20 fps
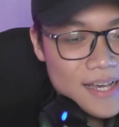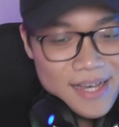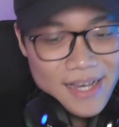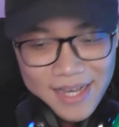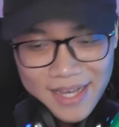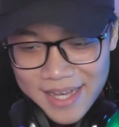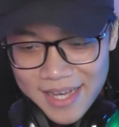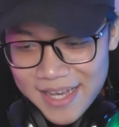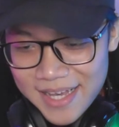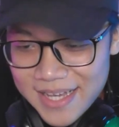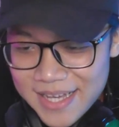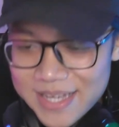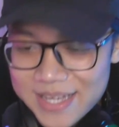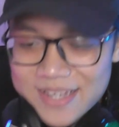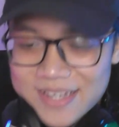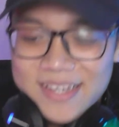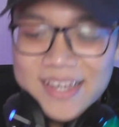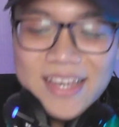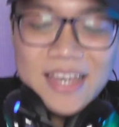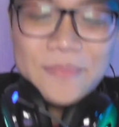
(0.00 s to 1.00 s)
Ah,
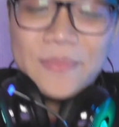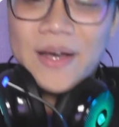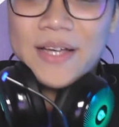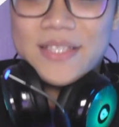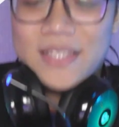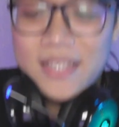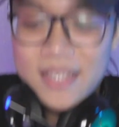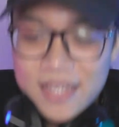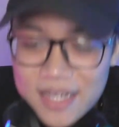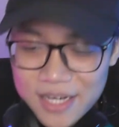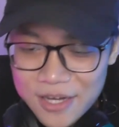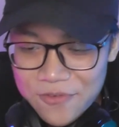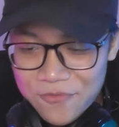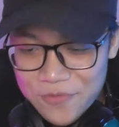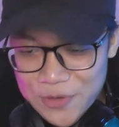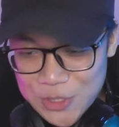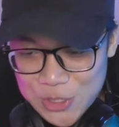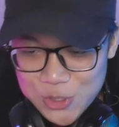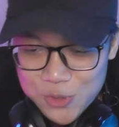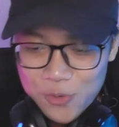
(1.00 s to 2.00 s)
emang sih uh,
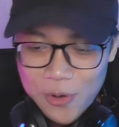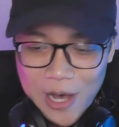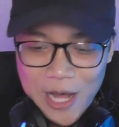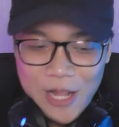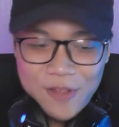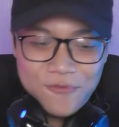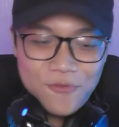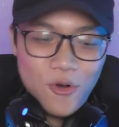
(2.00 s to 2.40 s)
visual